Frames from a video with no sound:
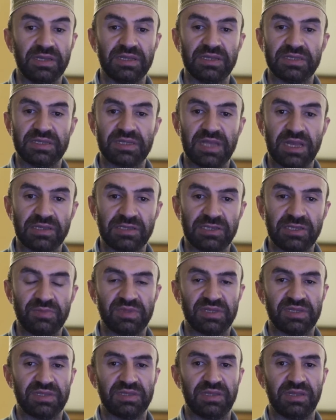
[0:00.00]
Sen
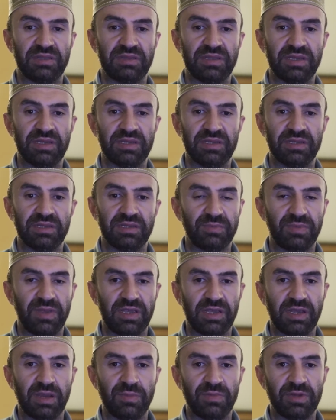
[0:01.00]
kimsin dedi.
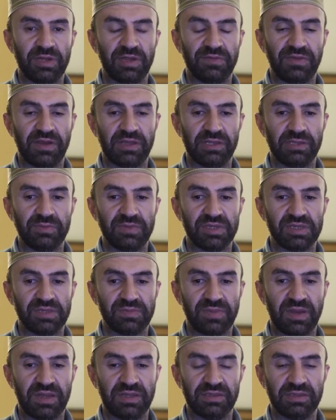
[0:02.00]
Peygamber
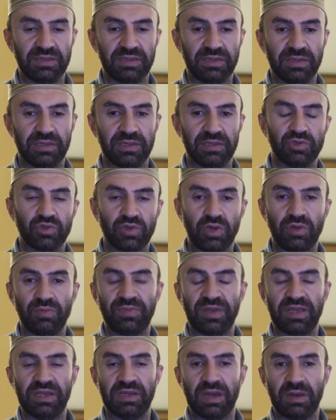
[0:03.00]
Efendimiz ben son
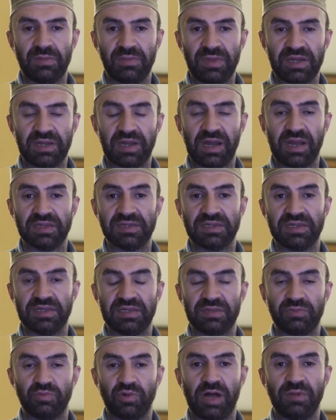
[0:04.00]
peygamber
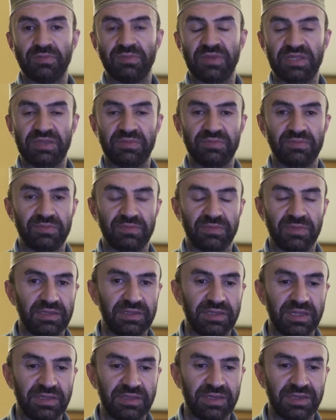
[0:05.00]
Hazreti Muhammed'im
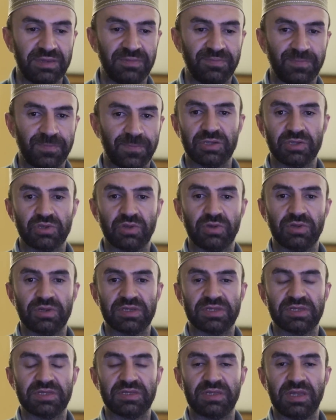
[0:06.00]
dedi.
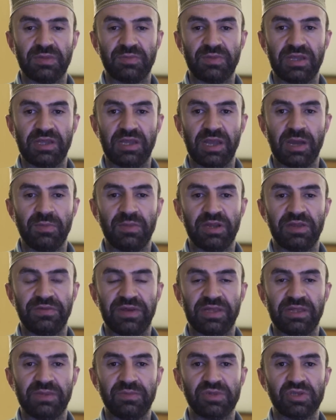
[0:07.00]
Sonrasında Peygamber
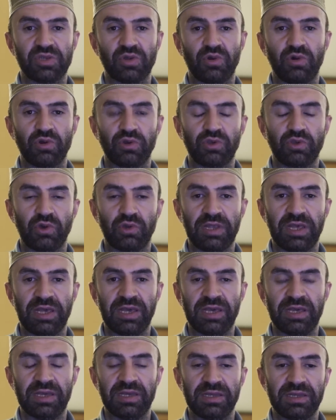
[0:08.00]
Efendimiz o
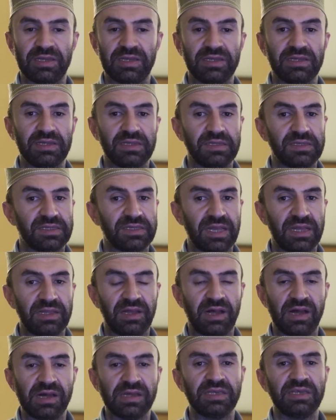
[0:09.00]
köleye sen
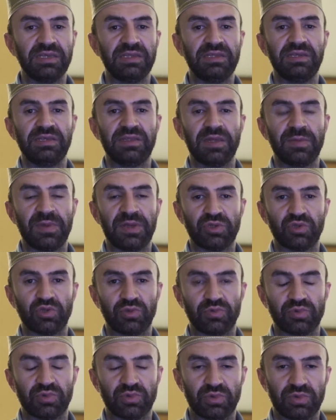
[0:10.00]
hangi dine
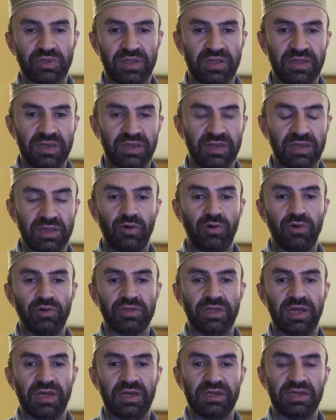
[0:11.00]
mensupsun dedi. O
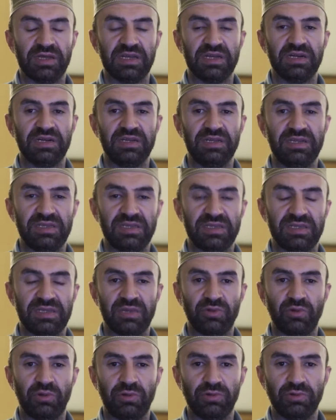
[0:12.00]
da
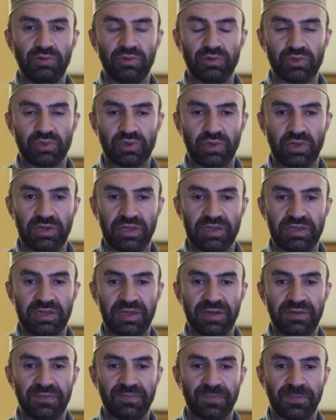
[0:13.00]
Hristiyan olduğunu
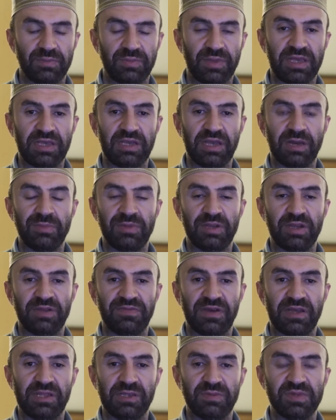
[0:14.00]
söyledi. Peygamber
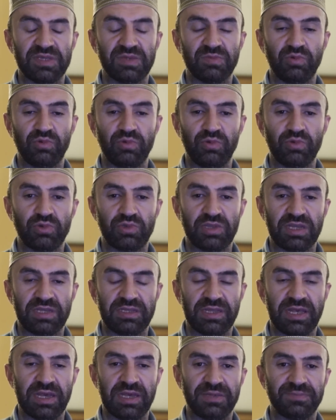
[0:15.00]
Efendimiz bunun
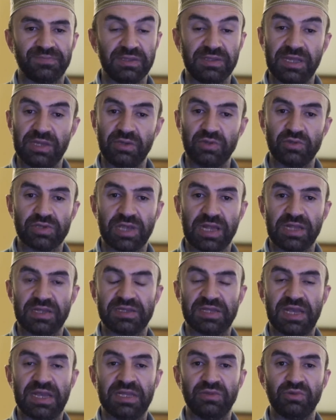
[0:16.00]
üzerine ne güzel
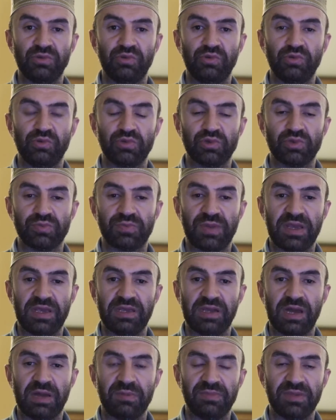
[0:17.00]
sen Yunus
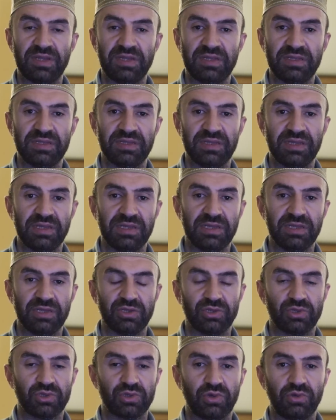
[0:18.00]
peygamberin
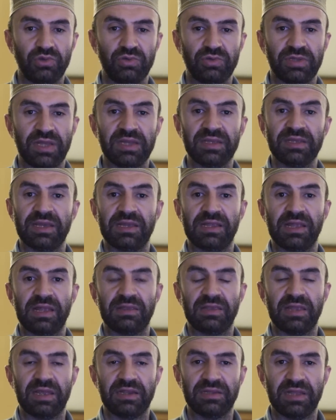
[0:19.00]
soyundan
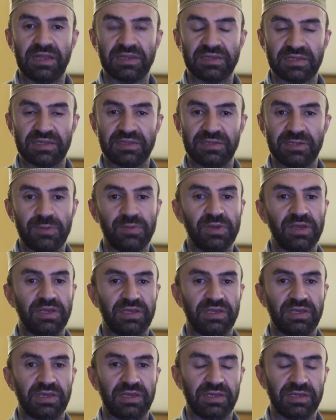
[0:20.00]
gelenlerdensin demek
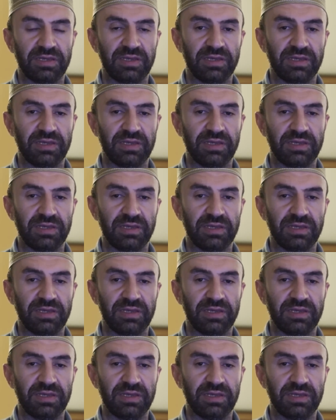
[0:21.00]
ki